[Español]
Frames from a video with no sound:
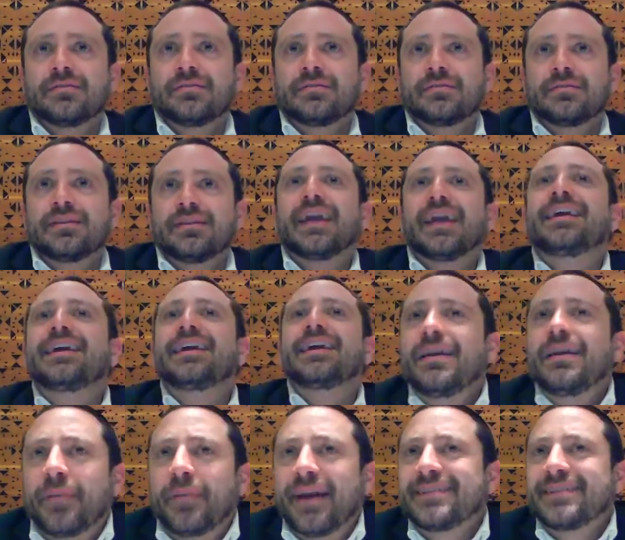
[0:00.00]
de
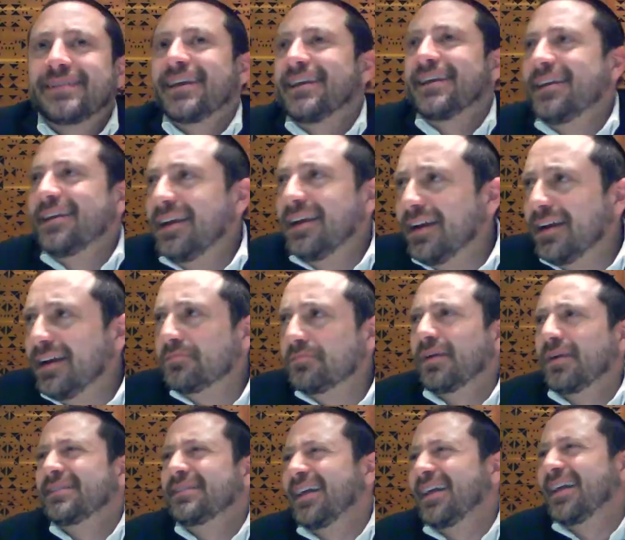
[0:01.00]
ir, perseguir,
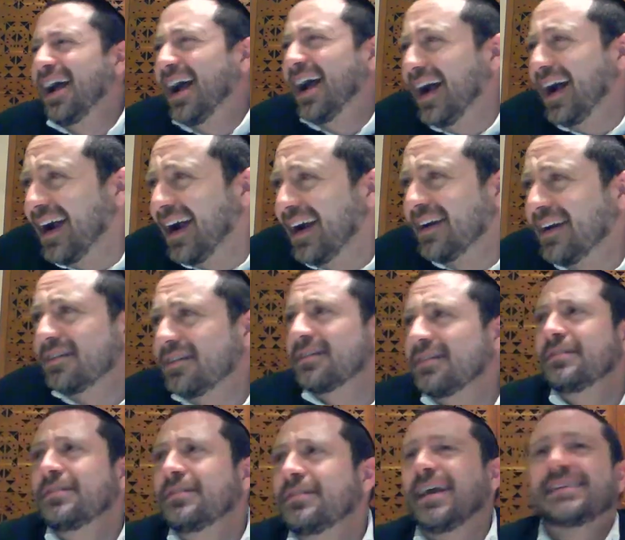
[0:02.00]

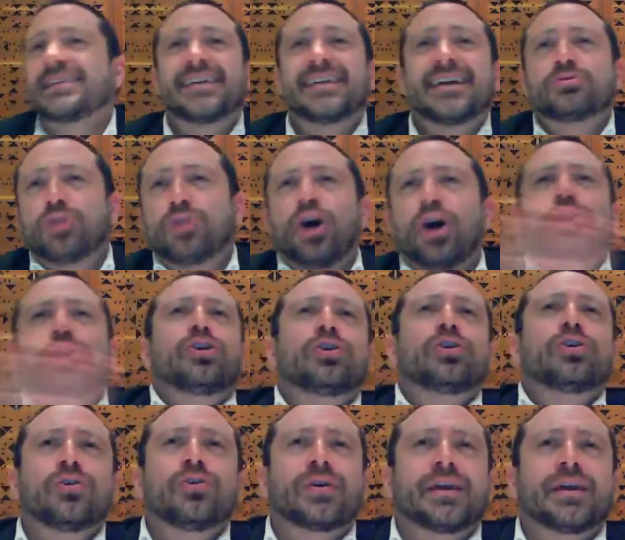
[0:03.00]
matar y hacer todo
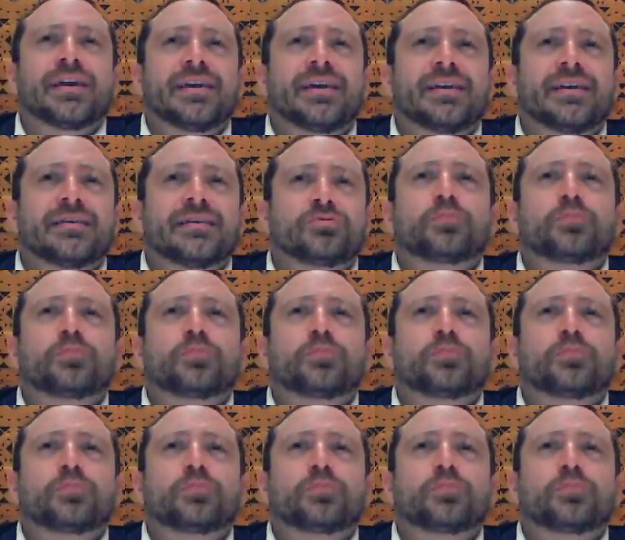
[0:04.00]
lo que